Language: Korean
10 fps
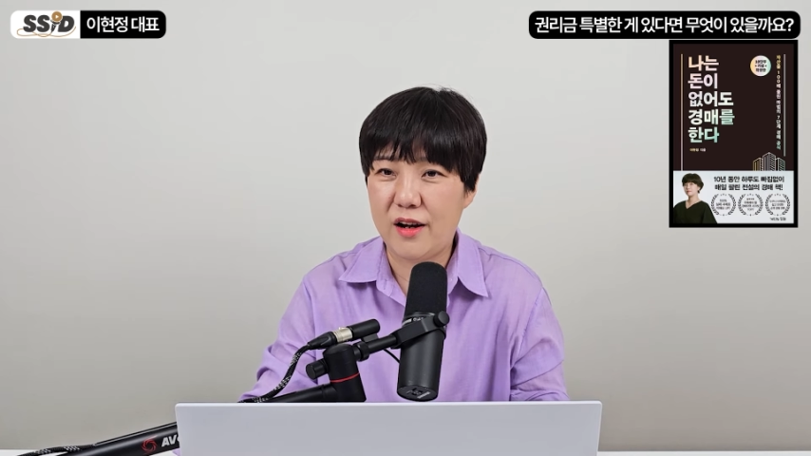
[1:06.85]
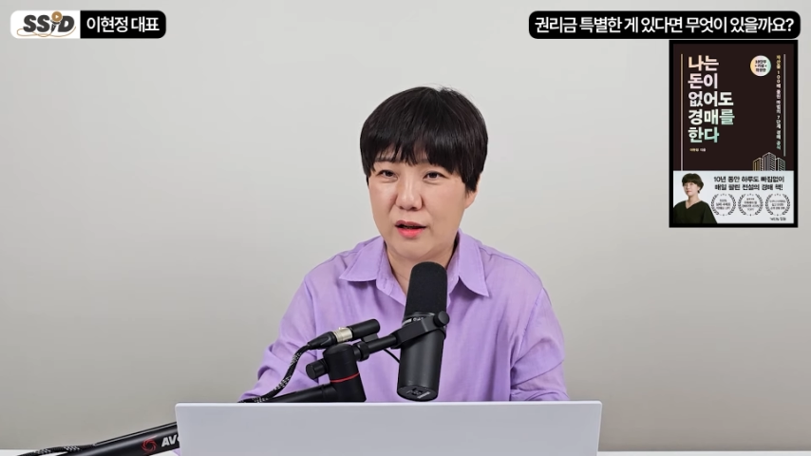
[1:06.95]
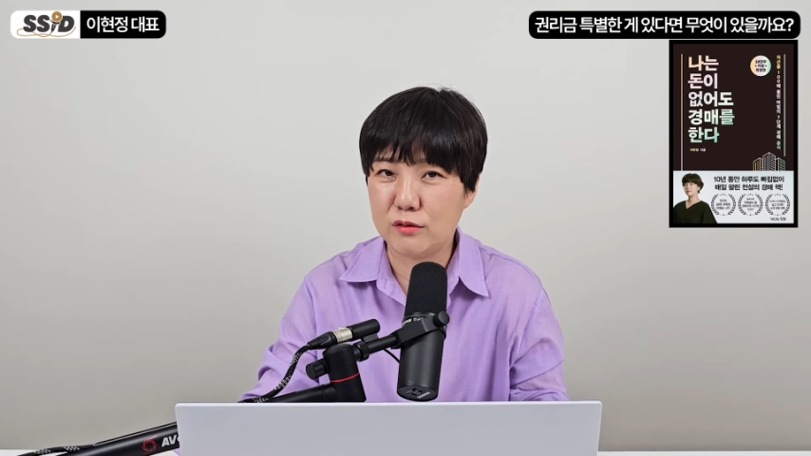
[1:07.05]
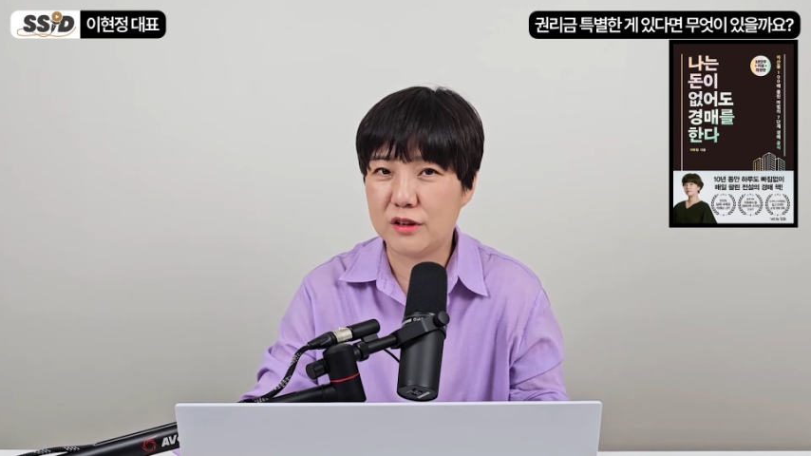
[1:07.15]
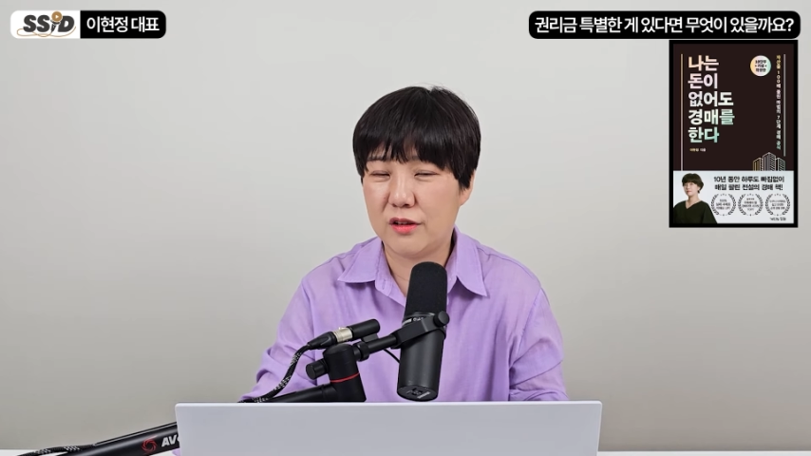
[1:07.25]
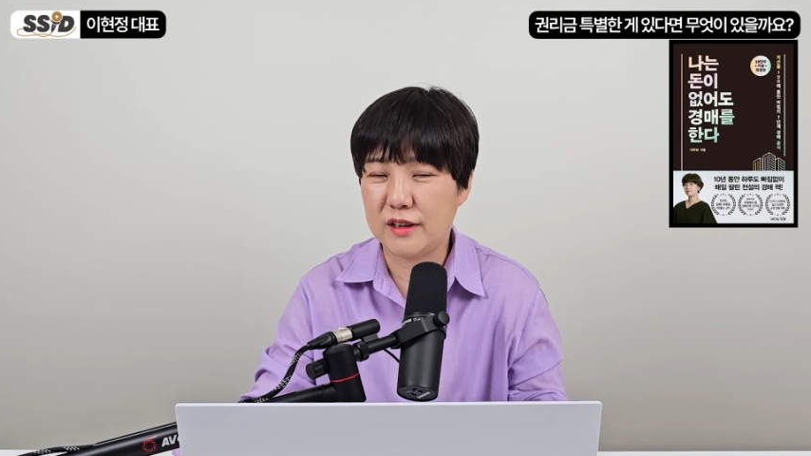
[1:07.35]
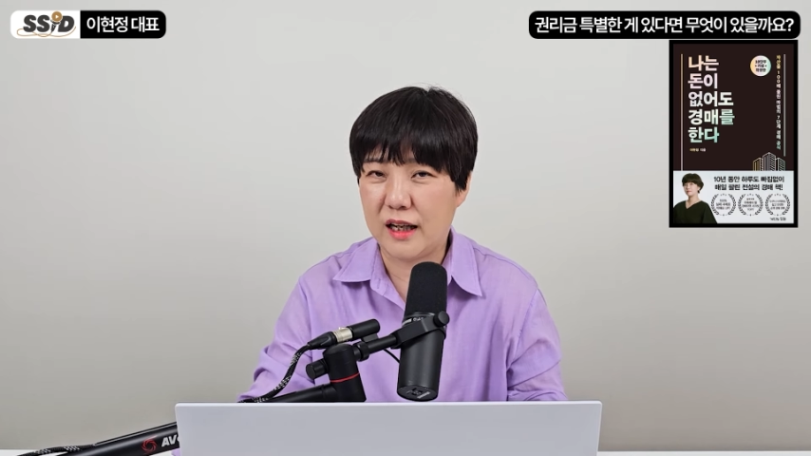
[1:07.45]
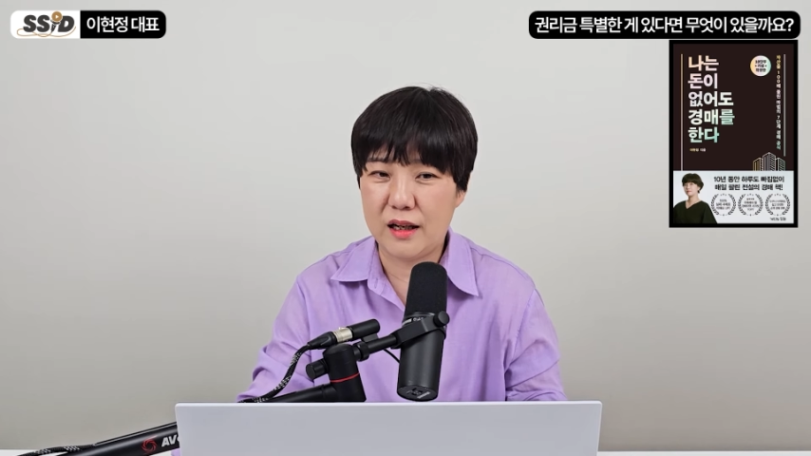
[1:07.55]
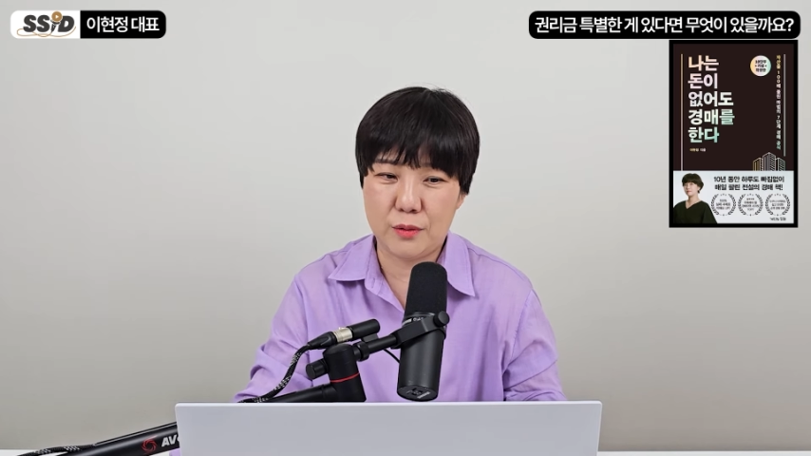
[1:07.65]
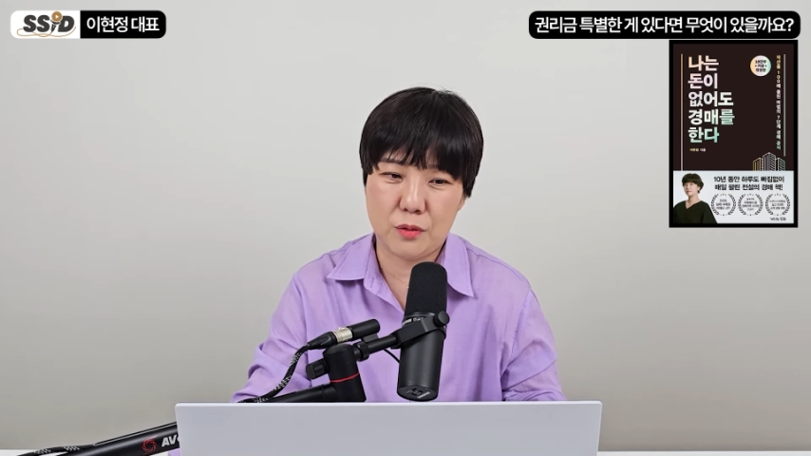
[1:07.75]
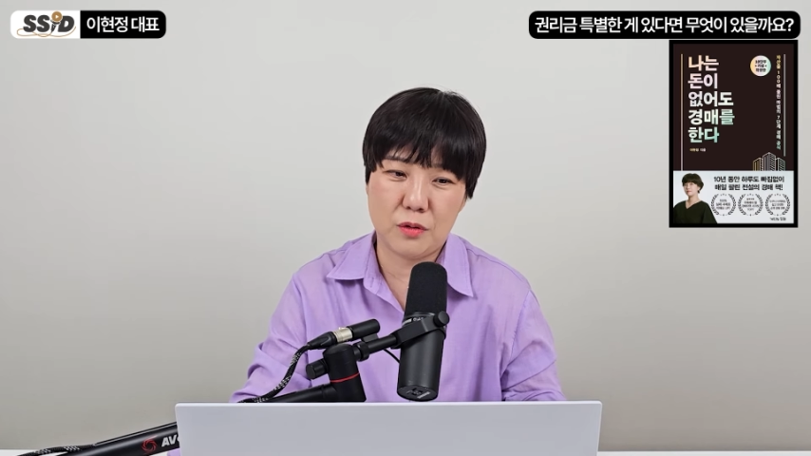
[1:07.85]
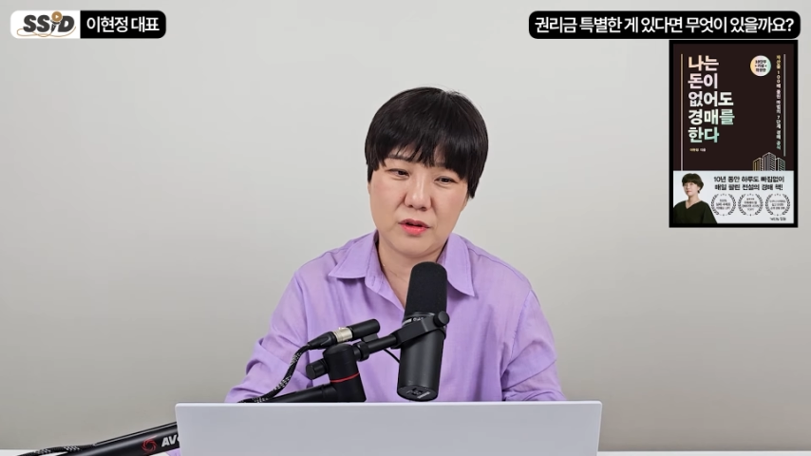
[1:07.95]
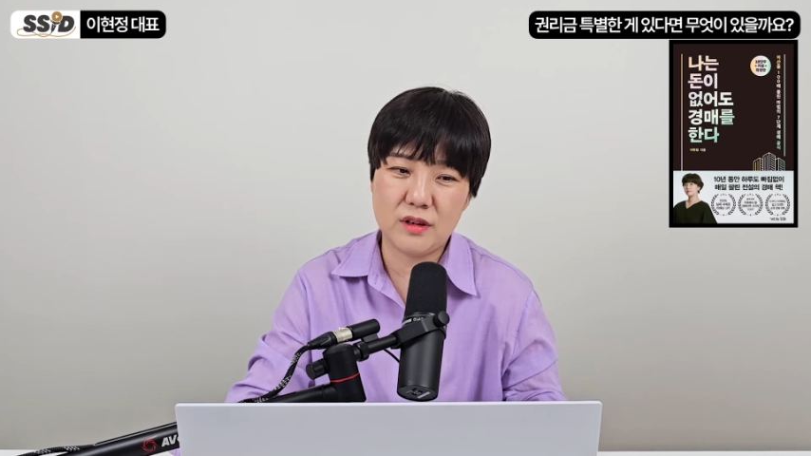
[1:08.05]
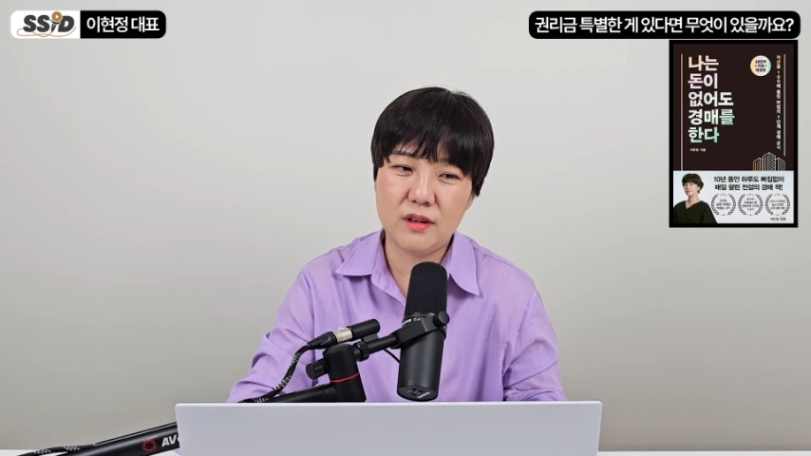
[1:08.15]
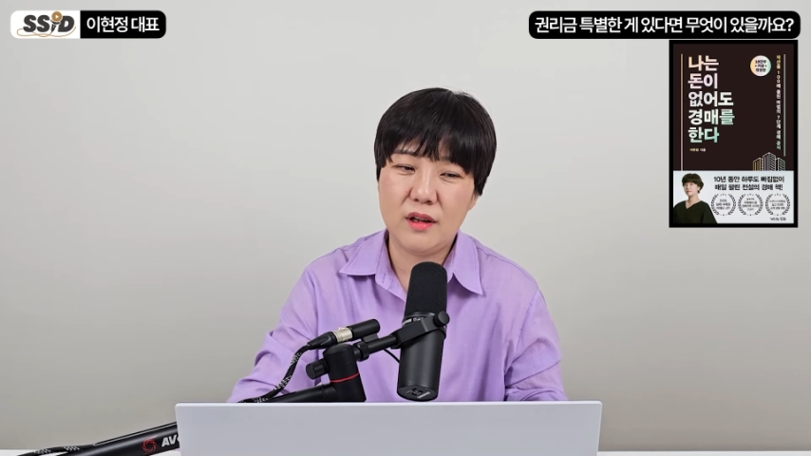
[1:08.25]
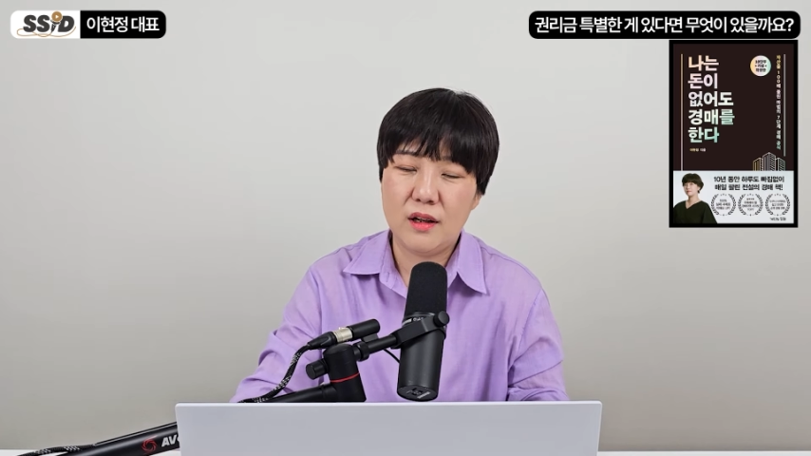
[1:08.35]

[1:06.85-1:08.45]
압구정이나 이런 것들.